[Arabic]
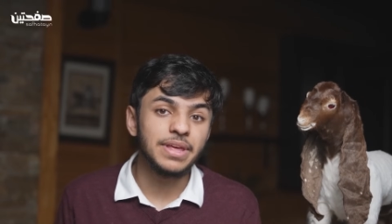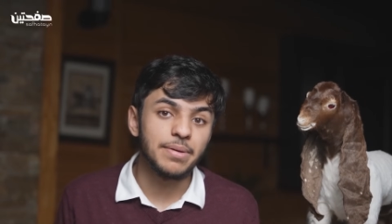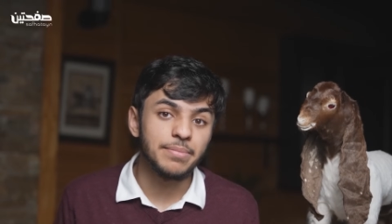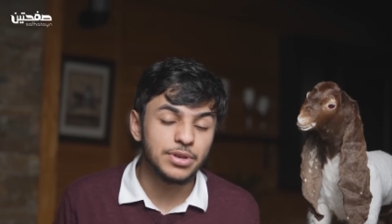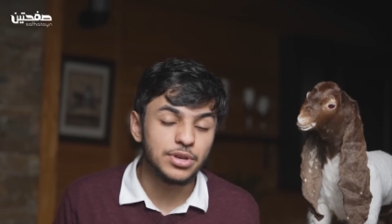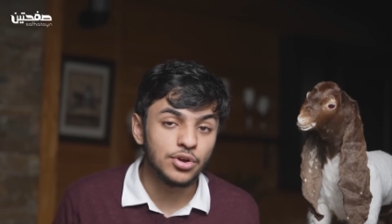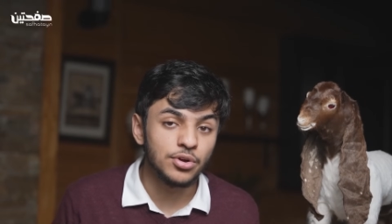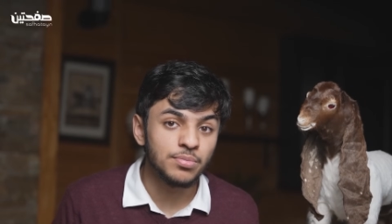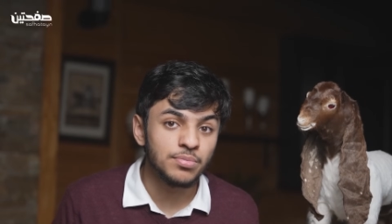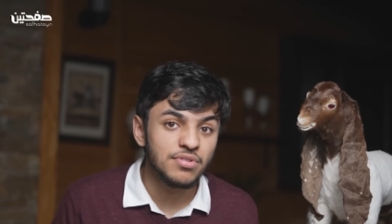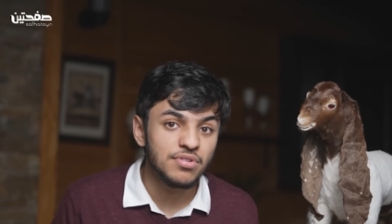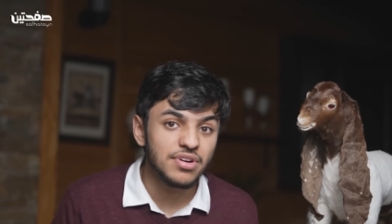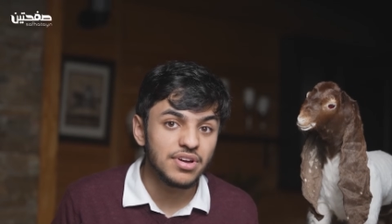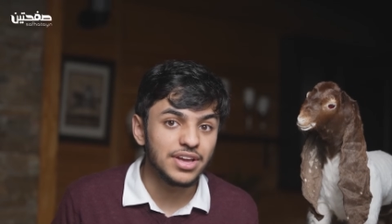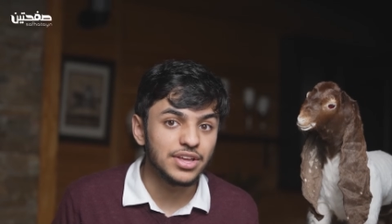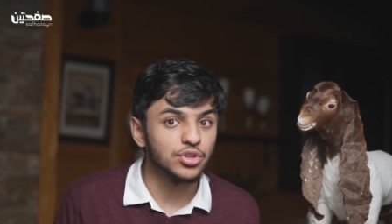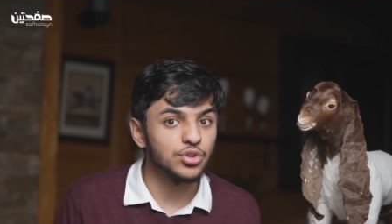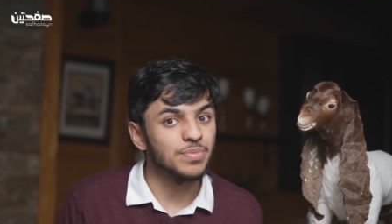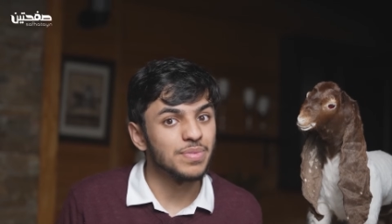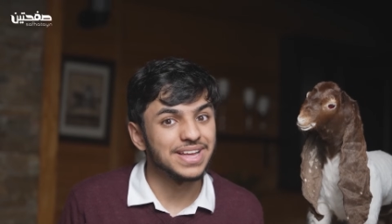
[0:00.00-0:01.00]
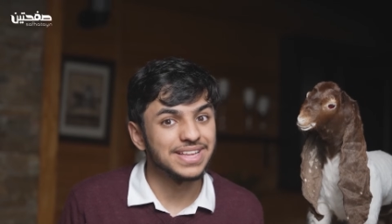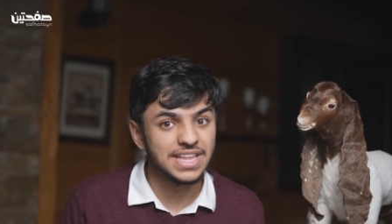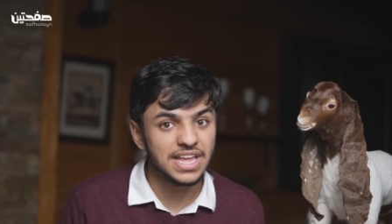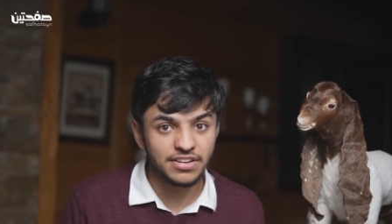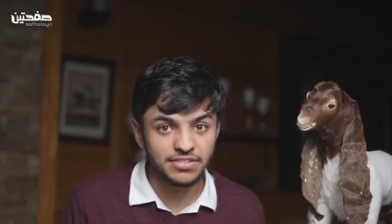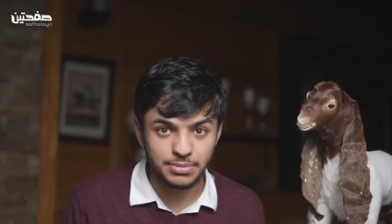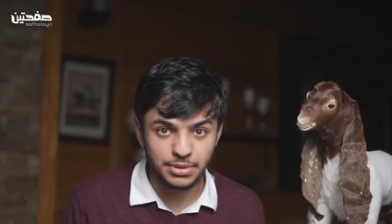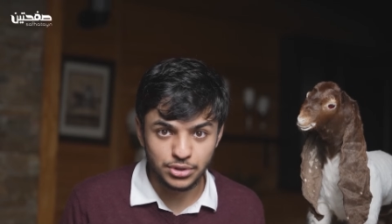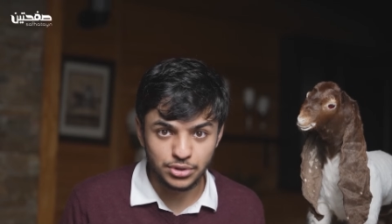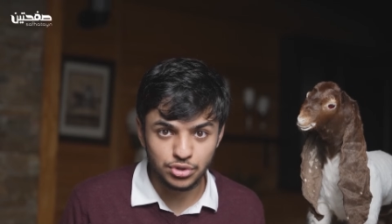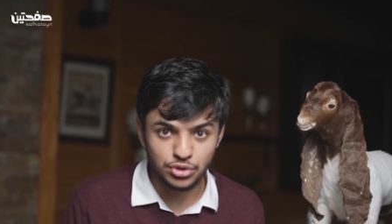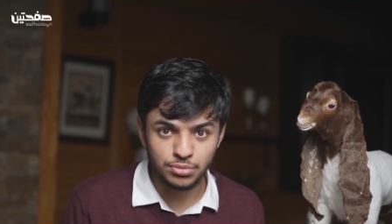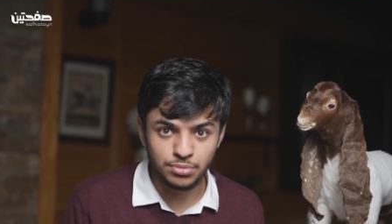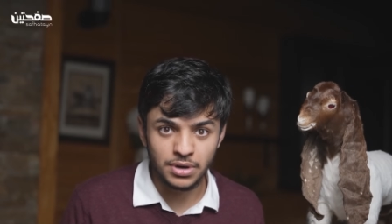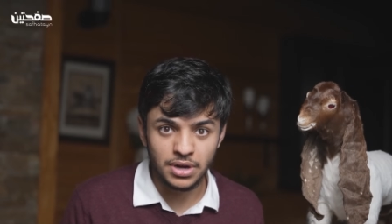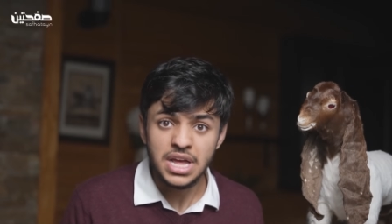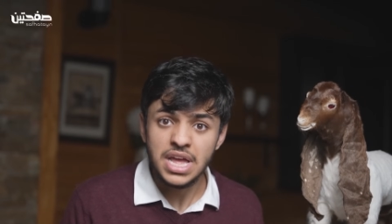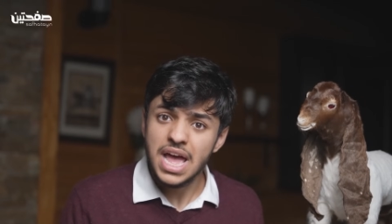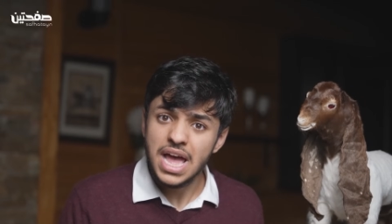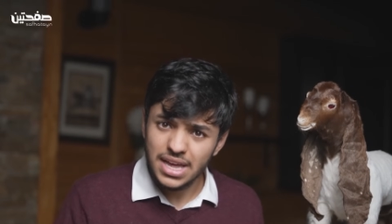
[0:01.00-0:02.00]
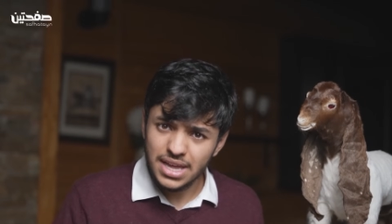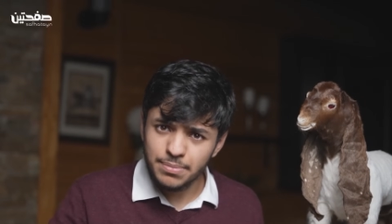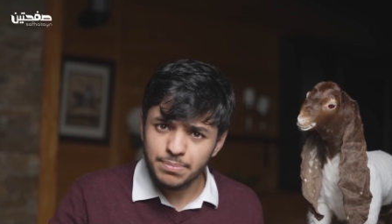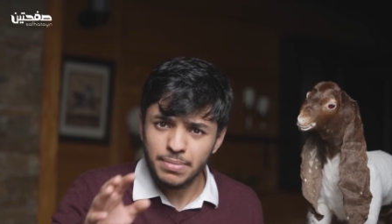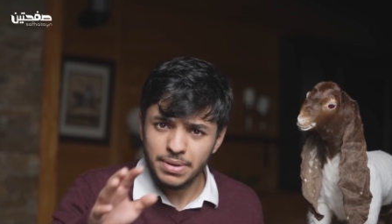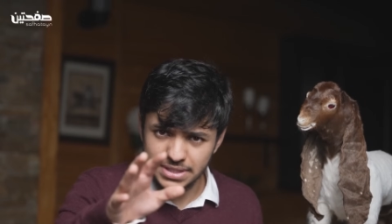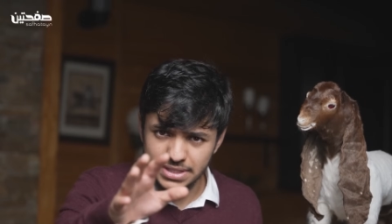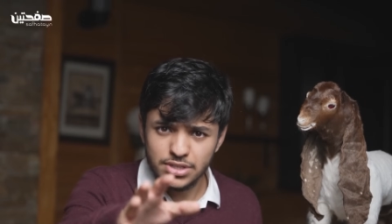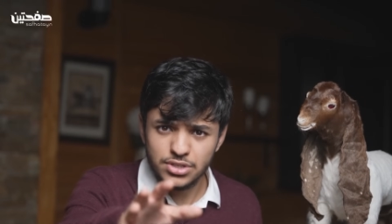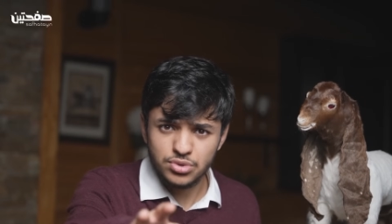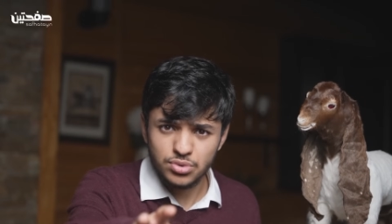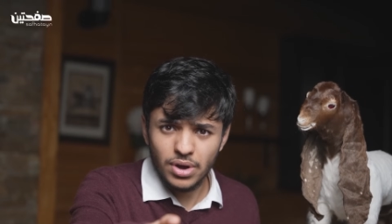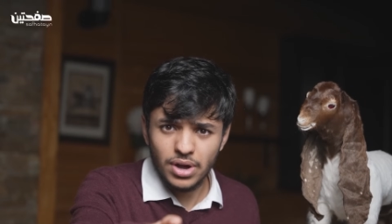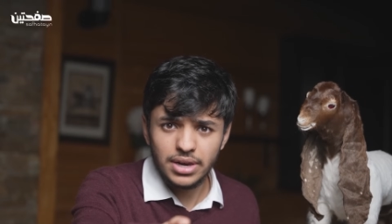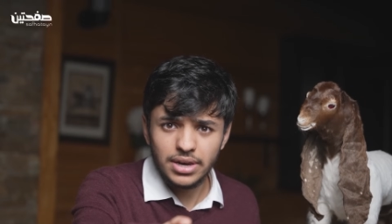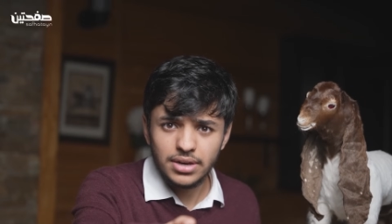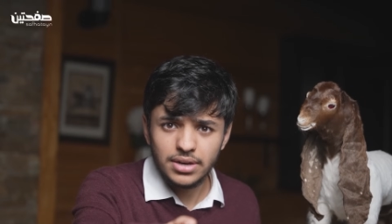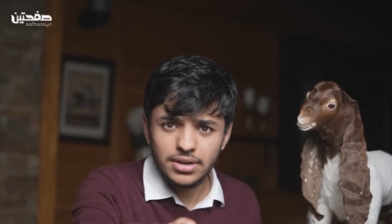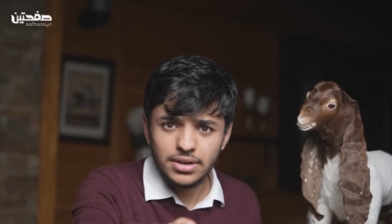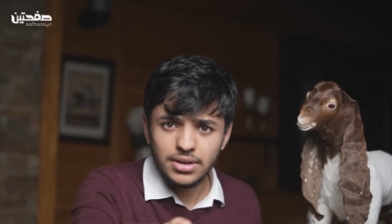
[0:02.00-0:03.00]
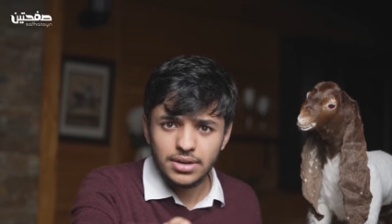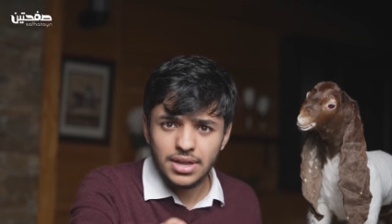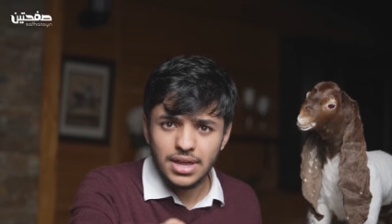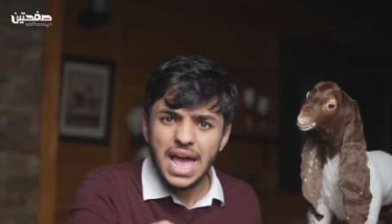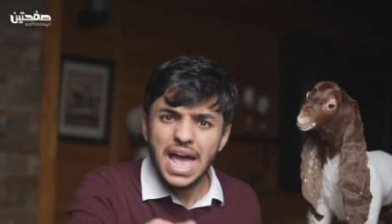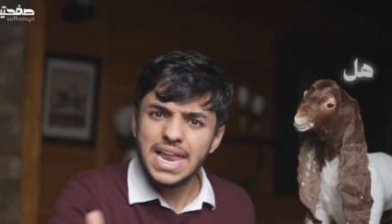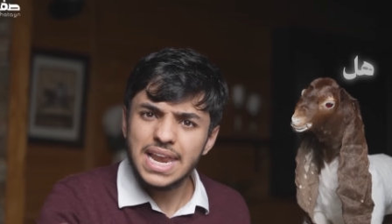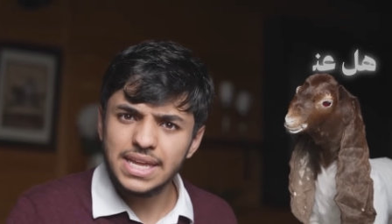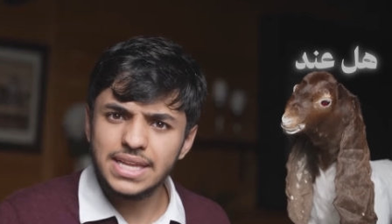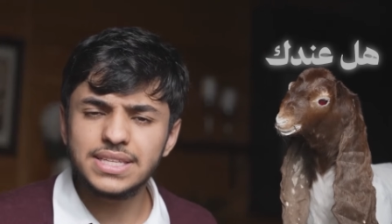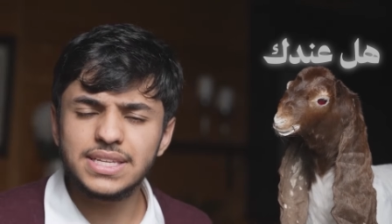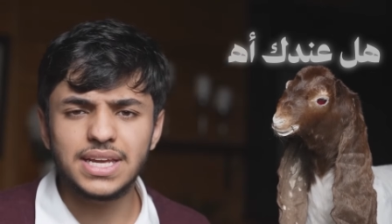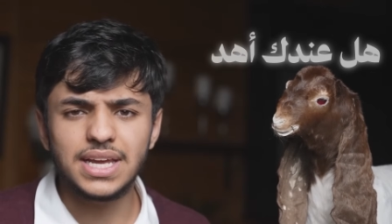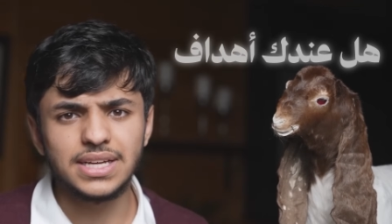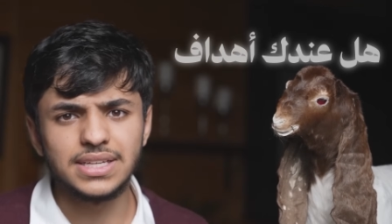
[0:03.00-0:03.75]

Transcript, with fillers: منهم عندهم أهداف مكتوبة عندك سؤال هل عندك